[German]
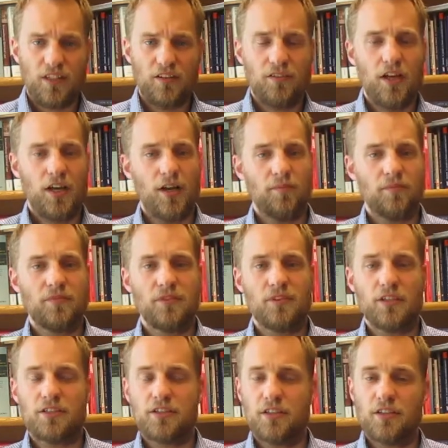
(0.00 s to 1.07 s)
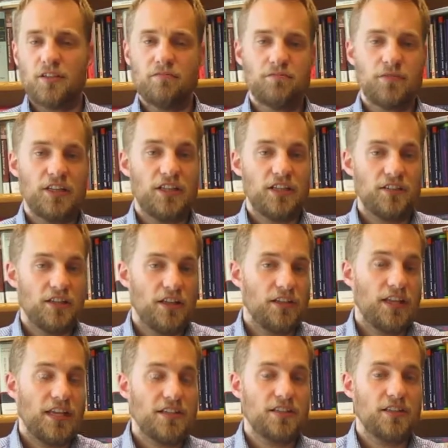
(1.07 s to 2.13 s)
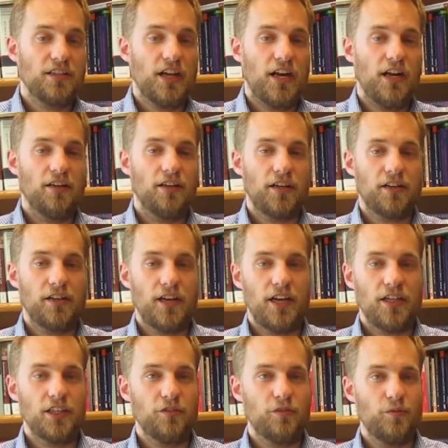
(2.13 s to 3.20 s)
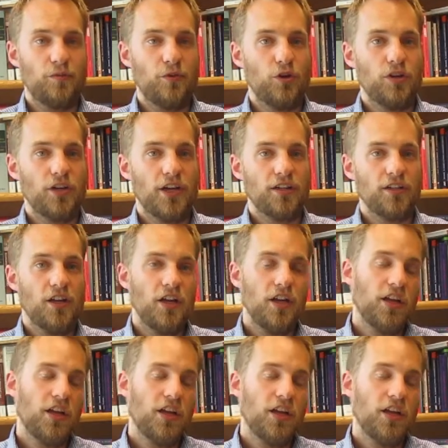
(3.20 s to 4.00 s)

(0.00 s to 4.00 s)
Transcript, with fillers: ähm, die, den dezentralen Charakter vom Völkerrecht